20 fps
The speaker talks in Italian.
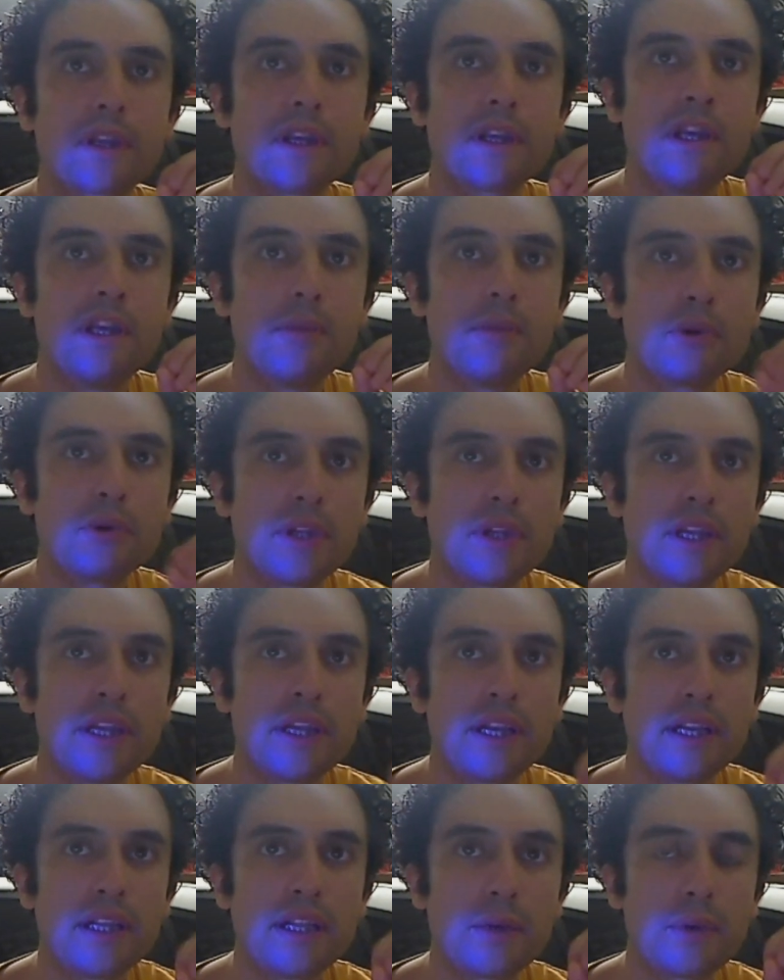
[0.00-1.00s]
i
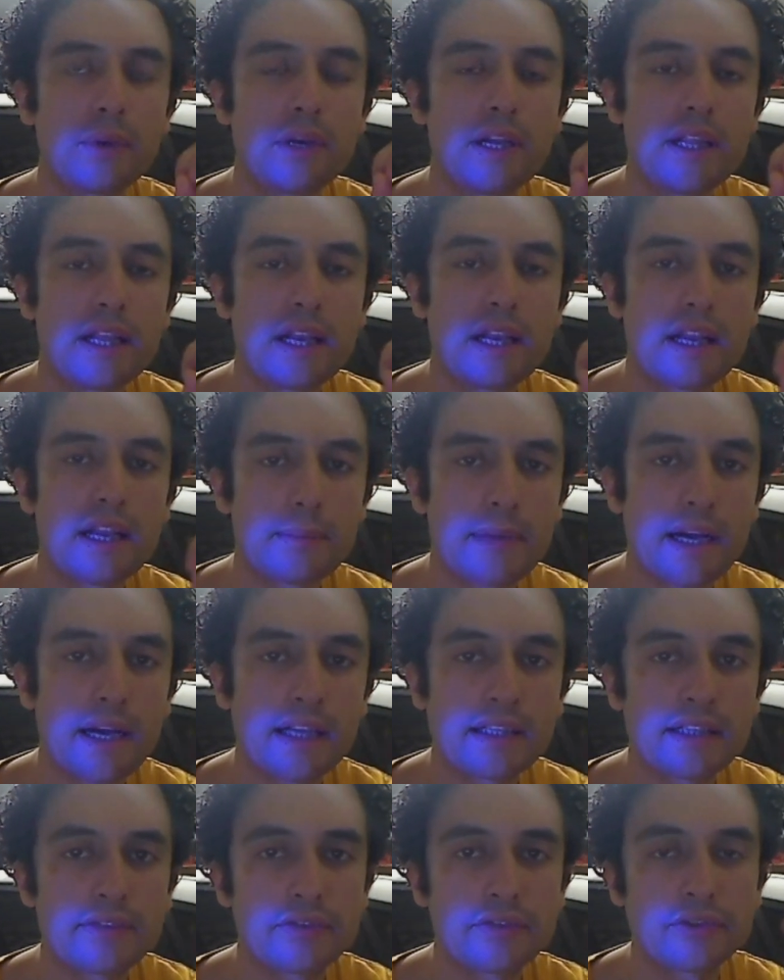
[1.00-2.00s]
poteri di quelli
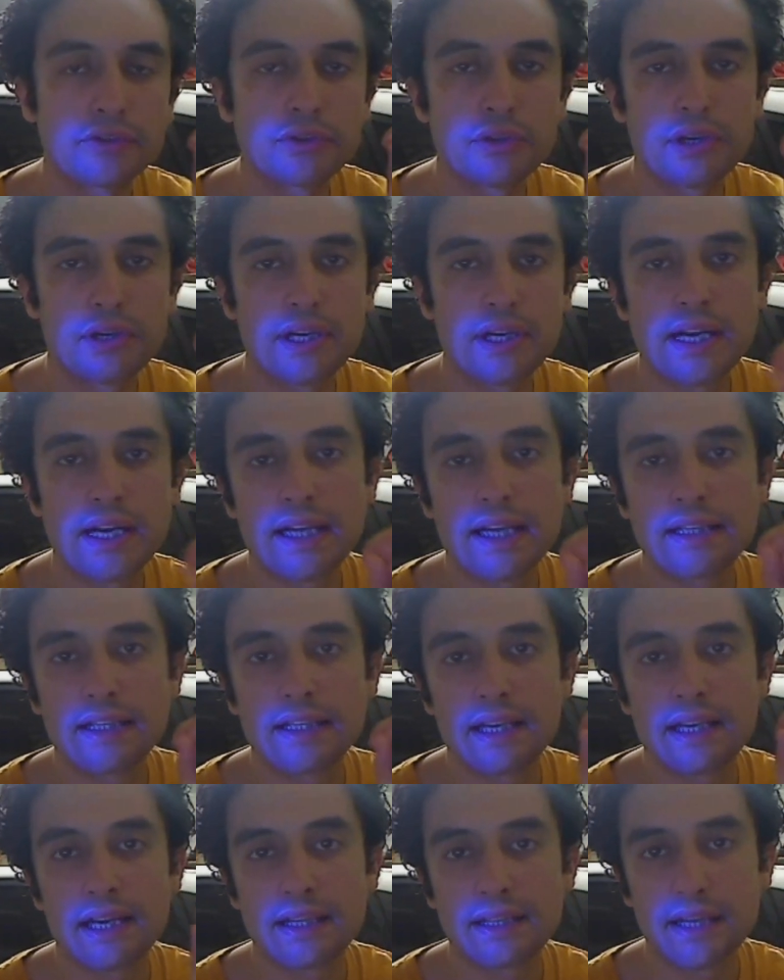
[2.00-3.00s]
dell'armata fossero
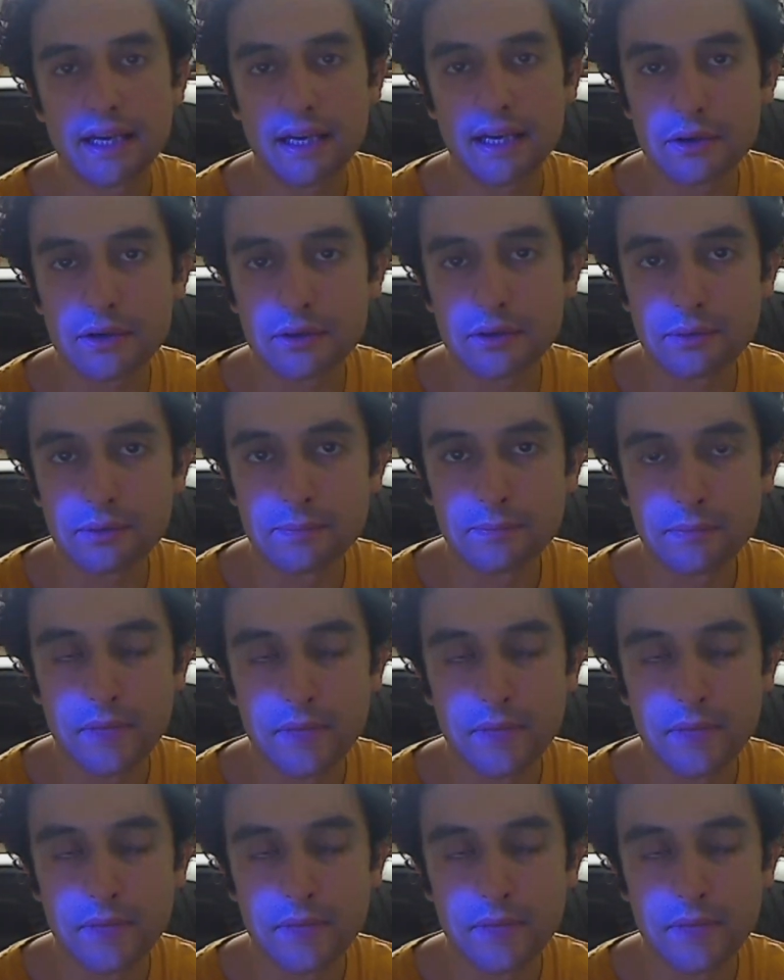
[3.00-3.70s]
legati a Dragon?